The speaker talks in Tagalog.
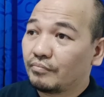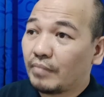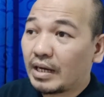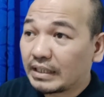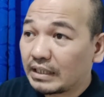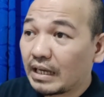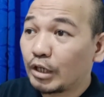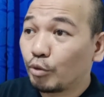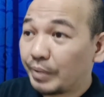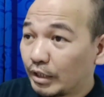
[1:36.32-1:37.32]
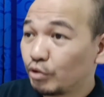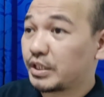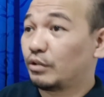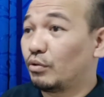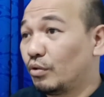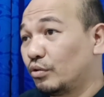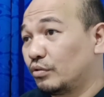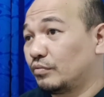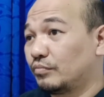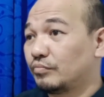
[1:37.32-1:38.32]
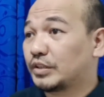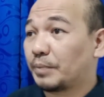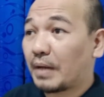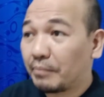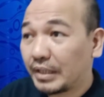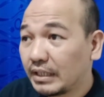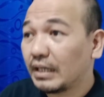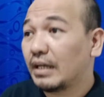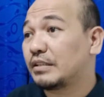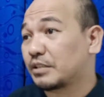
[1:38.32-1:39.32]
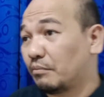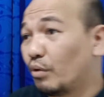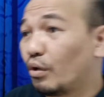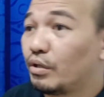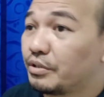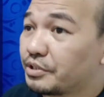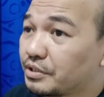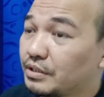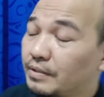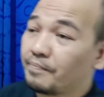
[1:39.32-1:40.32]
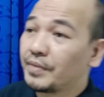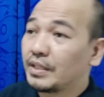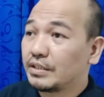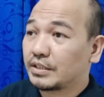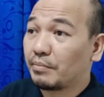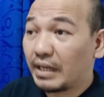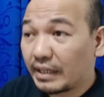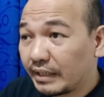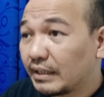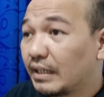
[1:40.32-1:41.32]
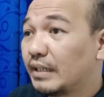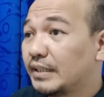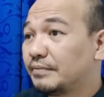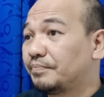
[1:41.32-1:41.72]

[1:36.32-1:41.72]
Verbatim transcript: Makikihalubilo siya doon sa pamilihan, sa malls, sa mga kainan.